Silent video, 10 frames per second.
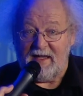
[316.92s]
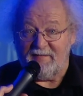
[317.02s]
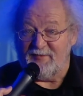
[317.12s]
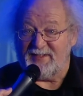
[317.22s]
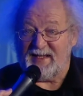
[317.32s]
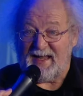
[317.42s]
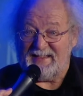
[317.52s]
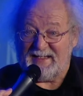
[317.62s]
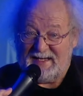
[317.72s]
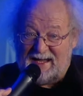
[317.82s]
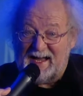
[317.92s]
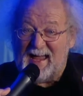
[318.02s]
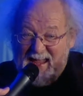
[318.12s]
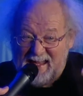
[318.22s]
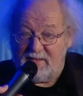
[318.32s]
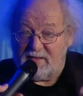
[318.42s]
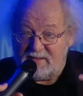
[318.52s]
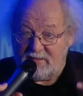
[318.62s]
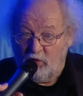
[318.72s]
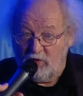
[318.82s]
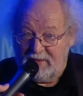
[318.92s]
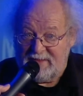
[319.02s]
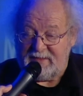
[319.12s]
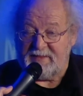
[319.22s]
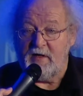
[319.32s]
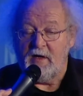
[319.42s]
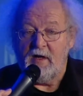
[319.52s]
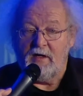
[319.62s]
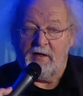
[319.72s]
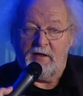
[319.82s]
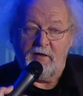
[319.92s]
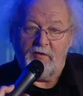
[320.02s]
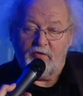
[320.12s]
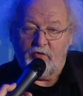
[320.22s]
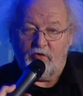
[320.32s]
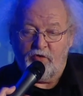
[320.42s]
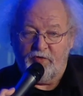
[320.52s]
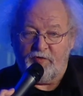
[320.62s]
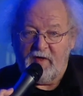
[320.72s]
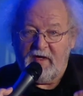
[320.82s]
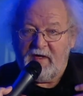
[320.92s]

Einfluss ganz klar entzogen ist äh, und